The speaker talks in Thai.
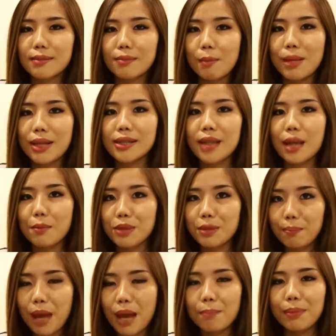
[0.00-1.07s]
ประมาณ
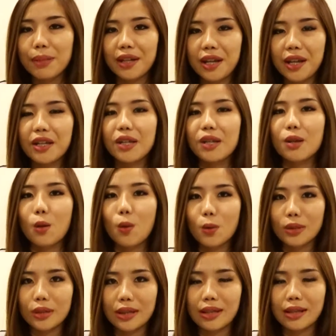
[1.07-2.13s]
38 ประเทศในโลก
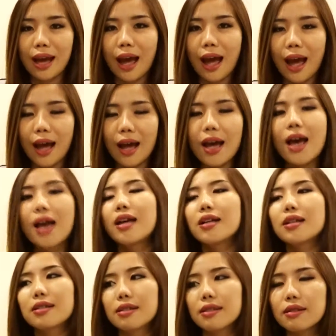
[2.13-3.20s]
นี้นะคะ
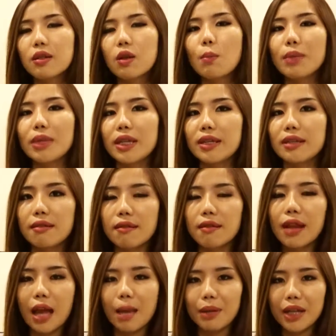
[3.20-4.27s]
ซึ่งก็มีเยอะ
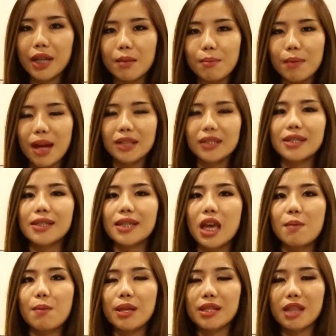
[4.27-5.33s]
หลายประเทศมากที่ใช้
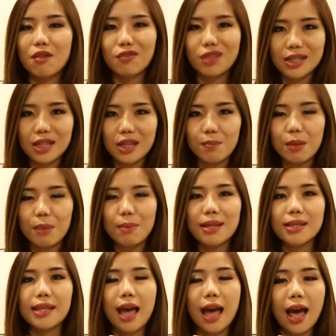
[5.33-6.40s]
ภาษาฝรั่งเศสเป็นภา
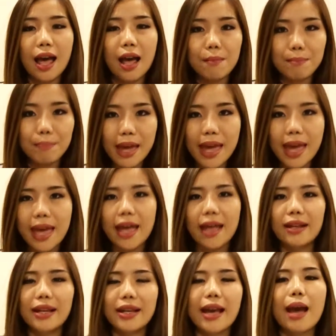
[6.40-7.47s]
ษาแม่
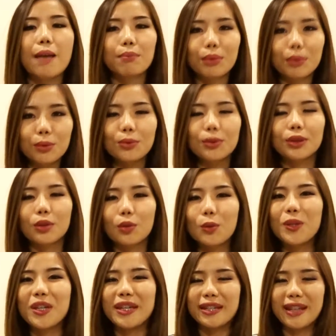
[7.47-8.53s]
ในการพูดคุ
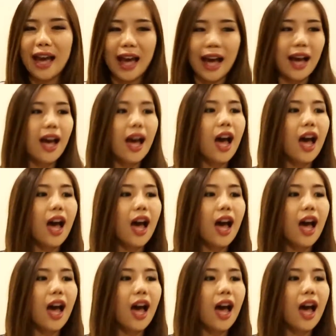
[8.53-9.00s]
ยนะคะ